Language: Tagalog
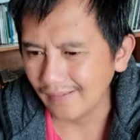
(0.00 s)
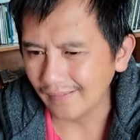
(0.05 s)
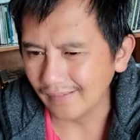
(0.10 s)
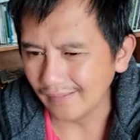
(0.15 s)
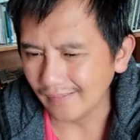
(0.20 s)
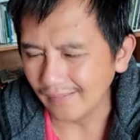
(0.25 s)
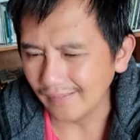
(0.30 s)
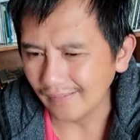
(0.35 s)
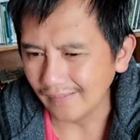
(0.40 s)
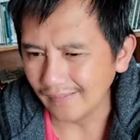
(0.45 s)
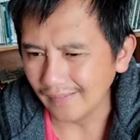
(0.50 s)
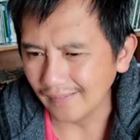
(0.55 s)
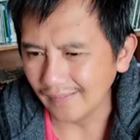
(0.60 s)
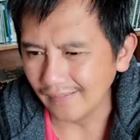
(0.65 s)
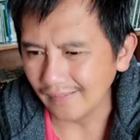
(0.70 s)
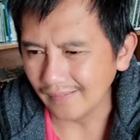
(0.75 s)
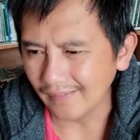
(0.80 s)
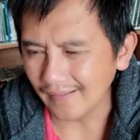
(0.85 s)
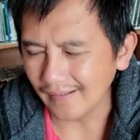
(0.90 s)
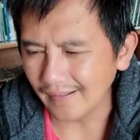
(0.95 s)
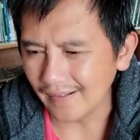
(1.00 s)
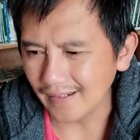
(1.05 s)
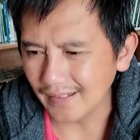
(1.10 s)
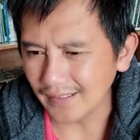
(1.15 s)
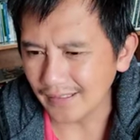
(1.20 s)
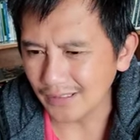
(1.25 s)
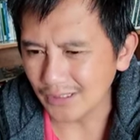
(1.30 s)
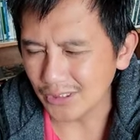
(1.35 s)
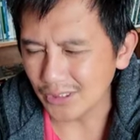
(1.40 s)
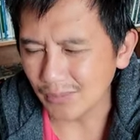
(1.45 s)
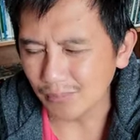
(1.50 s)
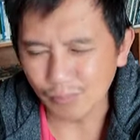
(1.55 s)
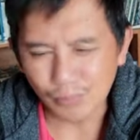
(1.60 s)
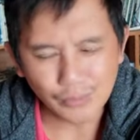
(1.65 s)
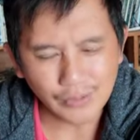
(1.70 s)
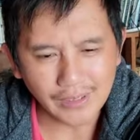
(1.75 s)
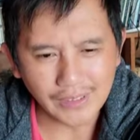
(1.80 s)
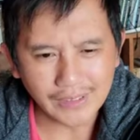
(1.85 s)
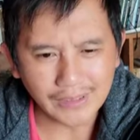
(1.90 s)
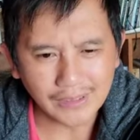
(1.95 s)
uh, kadagiti
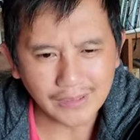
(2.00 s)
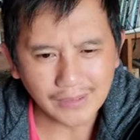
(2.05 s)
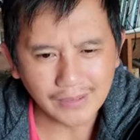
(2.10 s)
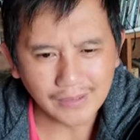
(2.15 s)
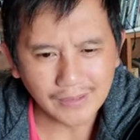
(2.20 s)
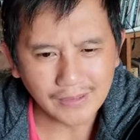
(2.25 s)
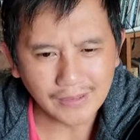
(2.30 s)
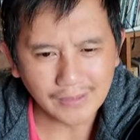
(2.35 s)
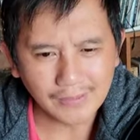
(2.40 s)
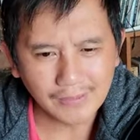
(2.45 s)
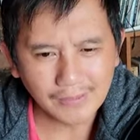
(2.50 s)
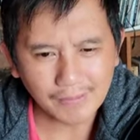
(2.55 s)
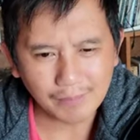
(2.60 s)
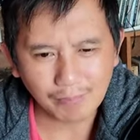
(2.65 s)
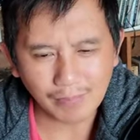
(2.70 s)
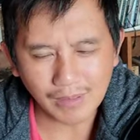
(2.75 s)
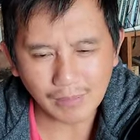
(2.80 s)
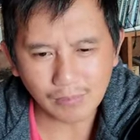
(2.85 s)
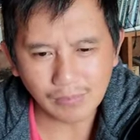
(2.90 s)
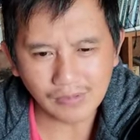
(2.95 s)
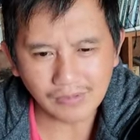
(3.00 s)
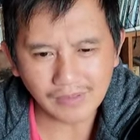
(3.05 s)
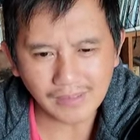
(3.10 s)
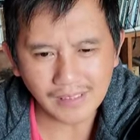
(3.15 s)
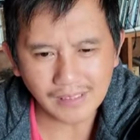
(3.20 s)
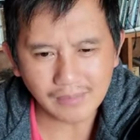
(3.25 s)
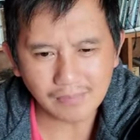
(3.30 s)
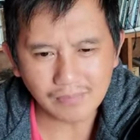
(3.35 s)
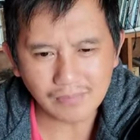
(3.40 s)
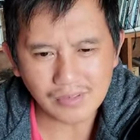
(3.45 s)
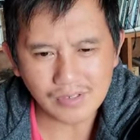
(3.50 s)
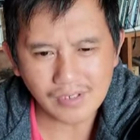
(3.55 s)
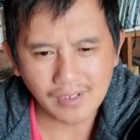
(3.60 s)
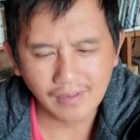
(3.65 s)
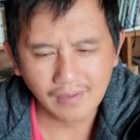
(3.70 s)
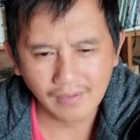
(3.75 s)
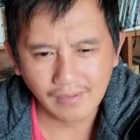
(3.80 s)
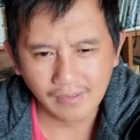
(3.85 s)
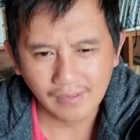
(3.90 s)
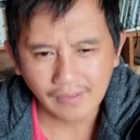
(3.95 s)
chimpo dagiti uh, Bible times
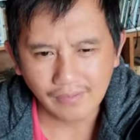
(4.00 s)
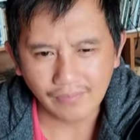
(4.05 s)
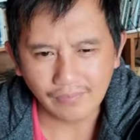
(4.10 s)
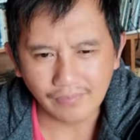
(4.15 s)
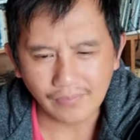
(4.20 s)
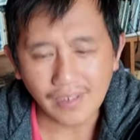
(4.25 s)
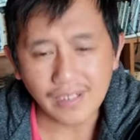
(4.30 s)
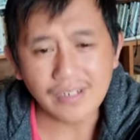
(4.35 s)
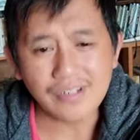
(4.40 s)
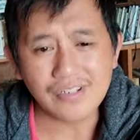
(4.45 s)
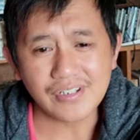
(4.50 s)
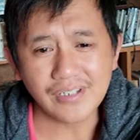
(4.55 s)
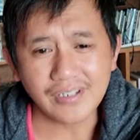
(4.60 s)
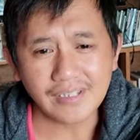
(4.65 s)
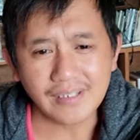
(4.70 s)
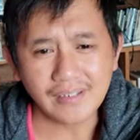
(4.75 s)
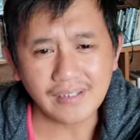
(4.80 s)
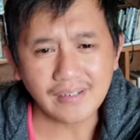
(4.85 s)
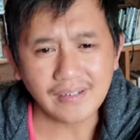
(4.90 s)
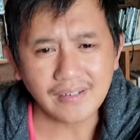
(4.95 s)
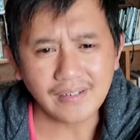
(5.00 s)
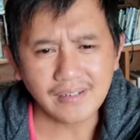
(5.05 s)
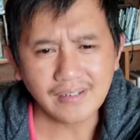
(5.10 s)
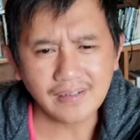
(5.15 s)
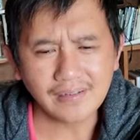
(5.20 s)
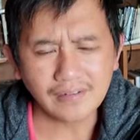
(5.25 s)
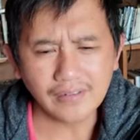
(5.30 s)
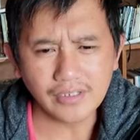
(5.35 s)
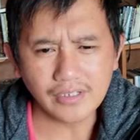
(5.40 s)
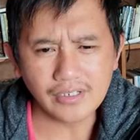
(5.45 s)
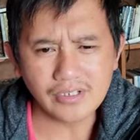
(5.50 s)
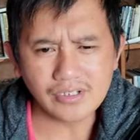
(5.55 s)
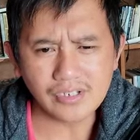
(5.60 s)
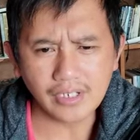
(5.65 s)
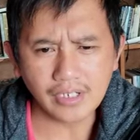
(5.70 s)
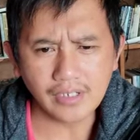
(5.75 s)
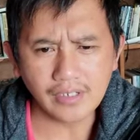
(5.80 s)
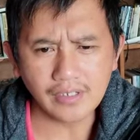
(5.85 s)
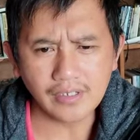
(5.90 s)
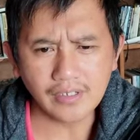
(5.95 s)
that is a that is
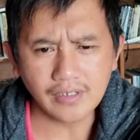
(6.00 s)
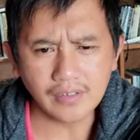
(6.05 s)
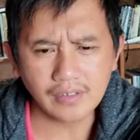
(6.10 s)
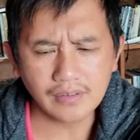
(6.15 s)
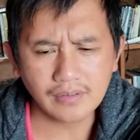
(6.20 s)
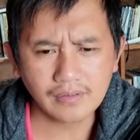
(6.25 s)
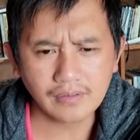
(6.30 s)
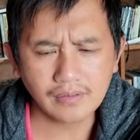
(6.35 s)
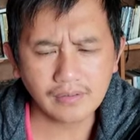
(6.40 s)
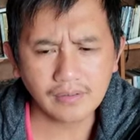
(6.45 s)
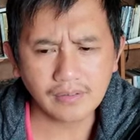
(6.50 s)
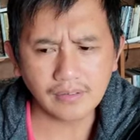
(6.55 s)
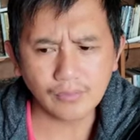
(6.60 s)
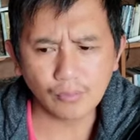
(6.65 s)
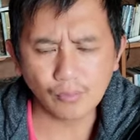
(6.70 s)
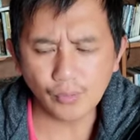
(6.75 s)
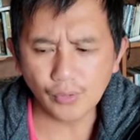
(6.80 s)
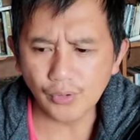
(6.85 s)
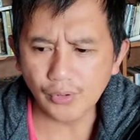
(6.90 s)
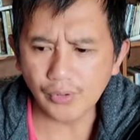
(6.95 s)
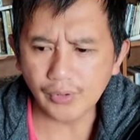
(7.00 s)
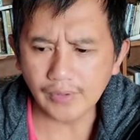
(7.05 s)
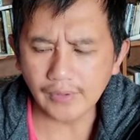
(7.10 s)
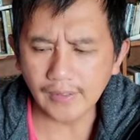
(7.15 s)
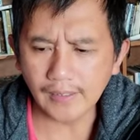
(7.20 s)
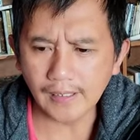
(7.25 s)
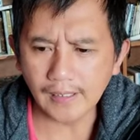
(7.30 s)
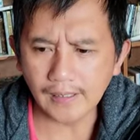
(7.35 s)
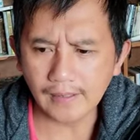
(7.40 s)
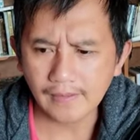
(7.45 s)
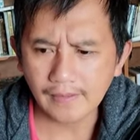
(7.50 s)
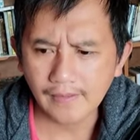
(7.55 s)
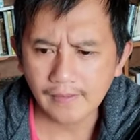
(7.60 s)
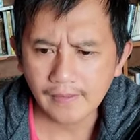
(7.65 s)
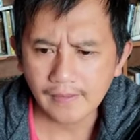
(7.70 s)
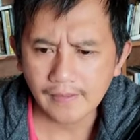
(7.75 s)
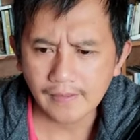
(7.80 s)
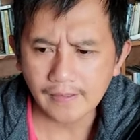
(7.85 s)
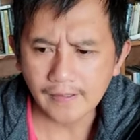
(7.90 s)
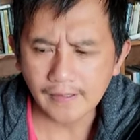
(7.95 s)
a word nga
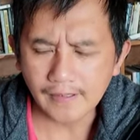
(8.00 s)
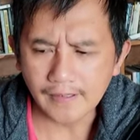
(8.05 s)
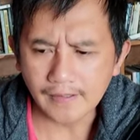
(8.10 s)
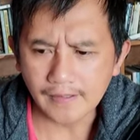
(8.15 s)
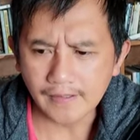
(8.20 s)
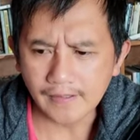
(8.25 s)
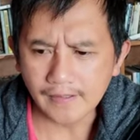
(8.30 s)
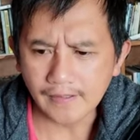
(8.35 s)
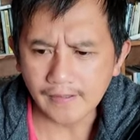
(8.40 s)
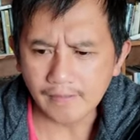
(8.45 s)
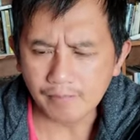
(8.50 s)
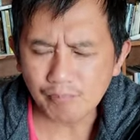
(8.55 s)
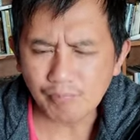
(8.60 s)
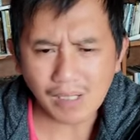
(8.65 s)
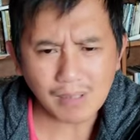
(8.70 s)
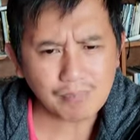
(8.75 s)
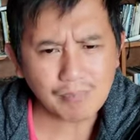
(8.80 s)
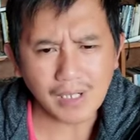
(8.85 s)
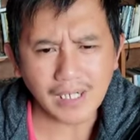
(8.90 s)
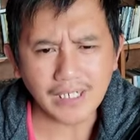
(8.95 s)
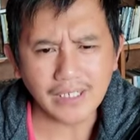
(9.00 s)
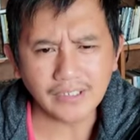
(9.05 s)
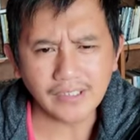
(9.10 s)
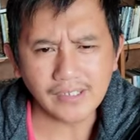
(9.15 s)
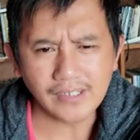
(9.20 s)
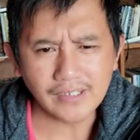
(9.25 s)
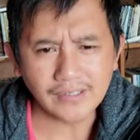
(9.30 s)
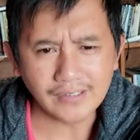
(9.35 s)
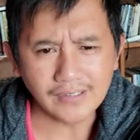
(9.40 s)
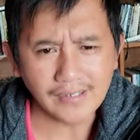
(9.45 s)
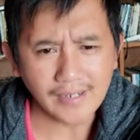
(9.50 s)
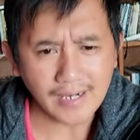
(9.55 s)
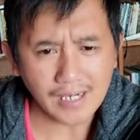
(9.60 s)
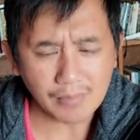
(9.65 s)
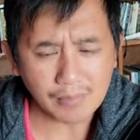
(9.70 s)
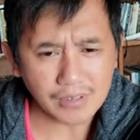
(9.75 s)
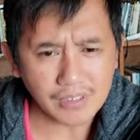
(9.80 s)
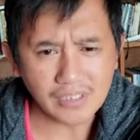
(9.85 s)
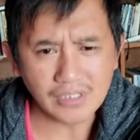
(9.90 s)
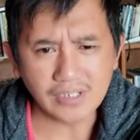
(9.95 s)
ipakpakita dati
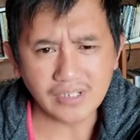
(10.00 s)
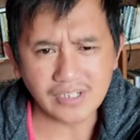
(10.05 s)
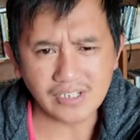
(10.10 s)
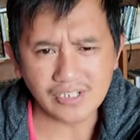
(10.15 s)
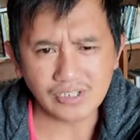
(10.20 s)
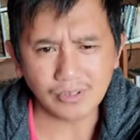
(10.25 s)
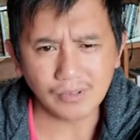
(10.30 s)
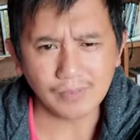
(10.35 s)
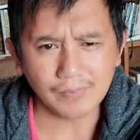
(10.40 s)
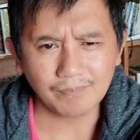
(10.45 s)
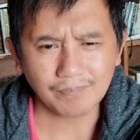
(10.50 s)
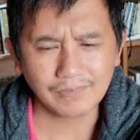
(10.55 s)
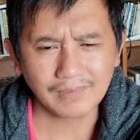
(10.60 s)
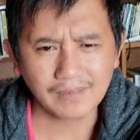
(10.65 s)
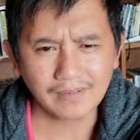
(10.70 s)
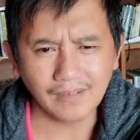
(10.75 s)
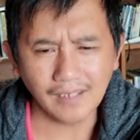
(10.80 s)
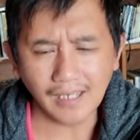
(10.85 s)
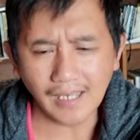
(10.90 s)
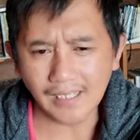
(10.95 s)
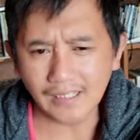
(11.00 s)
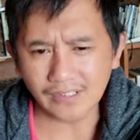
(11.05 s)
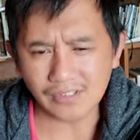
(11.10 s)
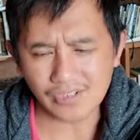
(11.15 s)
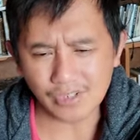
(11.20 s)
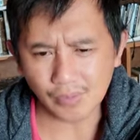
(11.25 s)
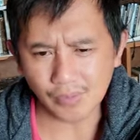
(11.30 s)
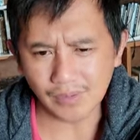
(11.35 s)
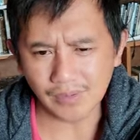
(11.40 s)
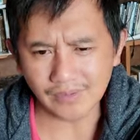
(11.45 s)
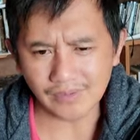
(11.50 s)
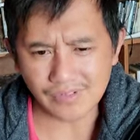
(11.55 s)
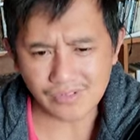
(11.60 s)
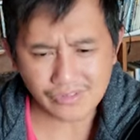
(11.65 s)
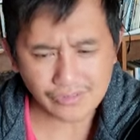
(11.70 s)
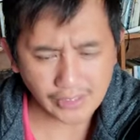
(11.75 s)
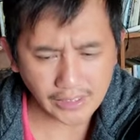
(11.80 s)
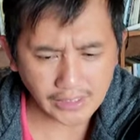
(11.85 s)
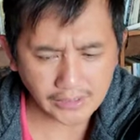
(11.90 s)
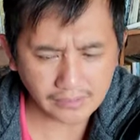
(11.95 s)
naramin ni Kristo. Kahit nasa one,
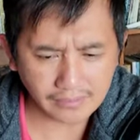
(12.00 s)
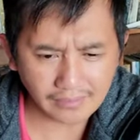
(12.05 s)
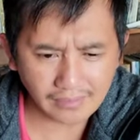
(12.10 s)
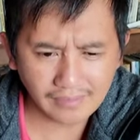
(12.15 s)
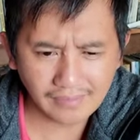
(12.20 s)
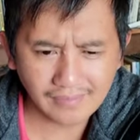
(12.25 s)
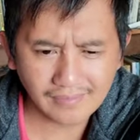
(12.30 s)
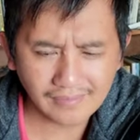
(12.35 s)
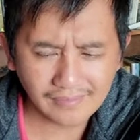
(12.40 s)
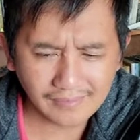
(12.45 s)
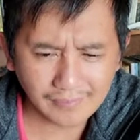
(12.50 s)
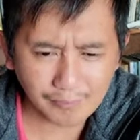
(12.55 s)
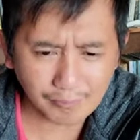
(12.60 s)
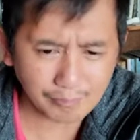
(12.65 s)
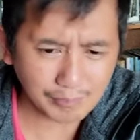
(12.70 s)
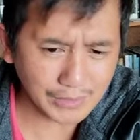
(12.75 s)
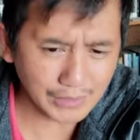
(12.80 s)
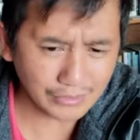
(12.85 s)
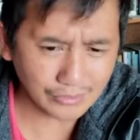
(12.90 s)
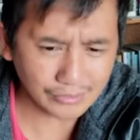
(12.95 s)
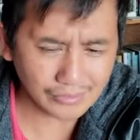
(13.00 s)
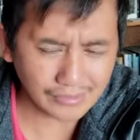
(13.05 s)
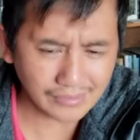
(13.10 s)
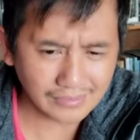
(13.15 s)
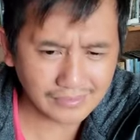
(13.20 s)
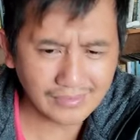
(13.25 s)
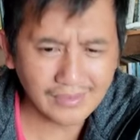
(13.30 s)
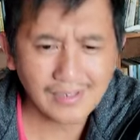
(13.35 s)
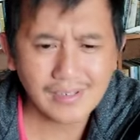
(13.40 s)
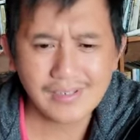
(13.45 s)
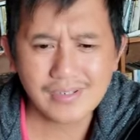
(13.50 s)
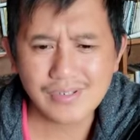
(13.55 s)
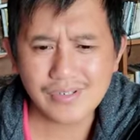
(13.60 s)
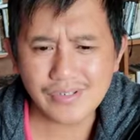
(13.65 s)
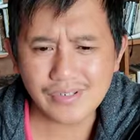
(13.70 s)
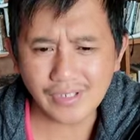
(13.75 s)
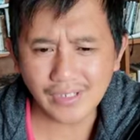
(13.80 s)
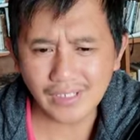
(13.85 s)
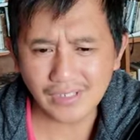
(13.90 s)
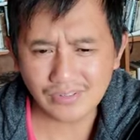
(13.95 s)
Saint Peter,
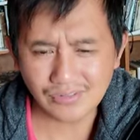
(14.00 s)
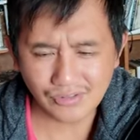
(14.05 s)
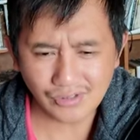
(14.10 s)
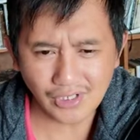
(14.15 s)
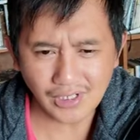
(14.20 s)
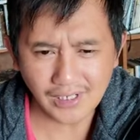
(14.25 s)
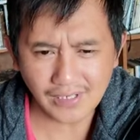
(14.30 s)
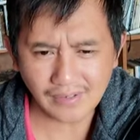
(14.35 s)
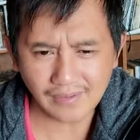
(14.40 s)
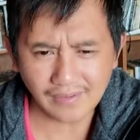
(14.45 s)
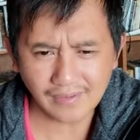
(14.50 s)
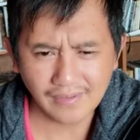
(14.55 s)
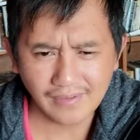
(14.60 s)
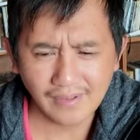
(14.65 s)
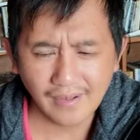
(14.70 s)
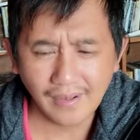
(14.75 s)
Saint John,